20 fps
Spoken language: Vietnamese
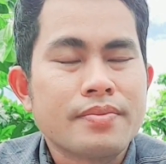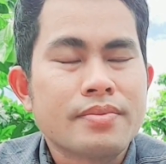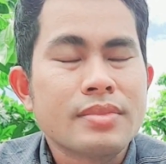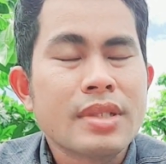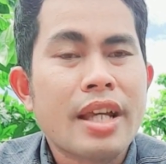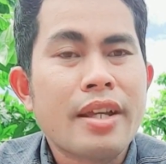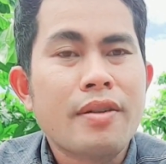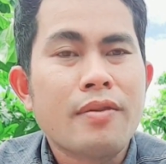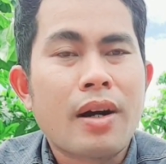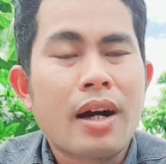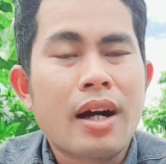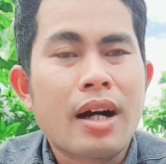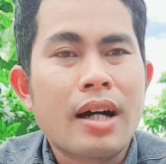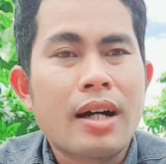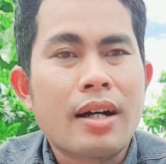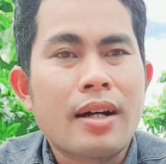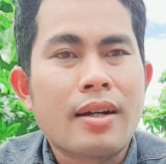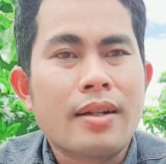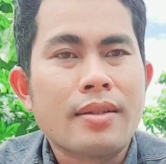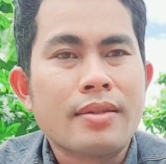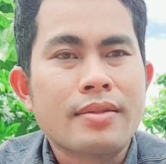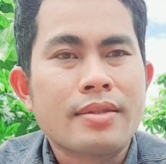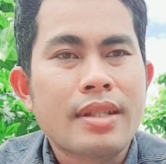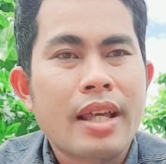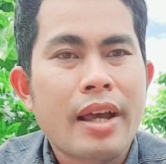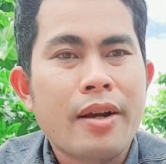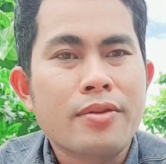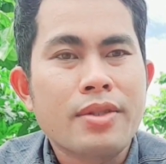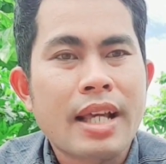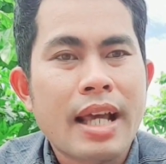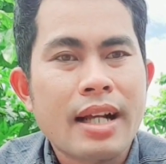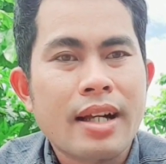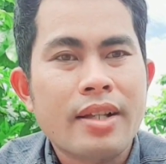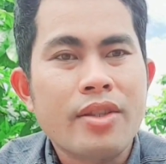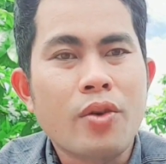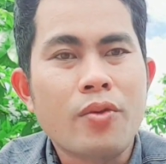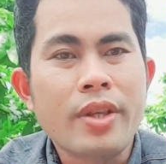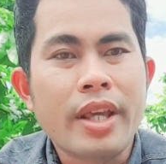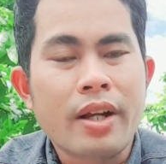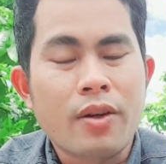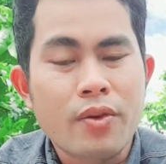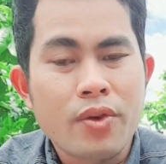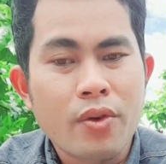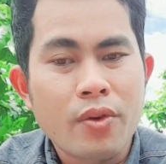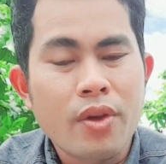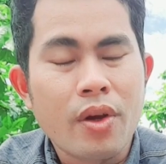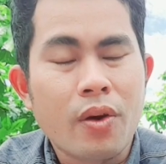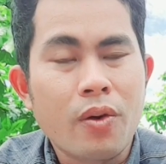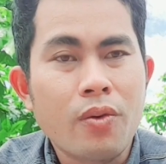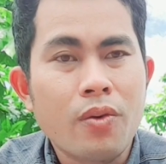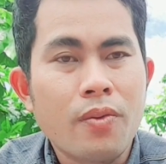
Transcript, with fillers: đi và theo sát cái vụ việc của chú Vũ.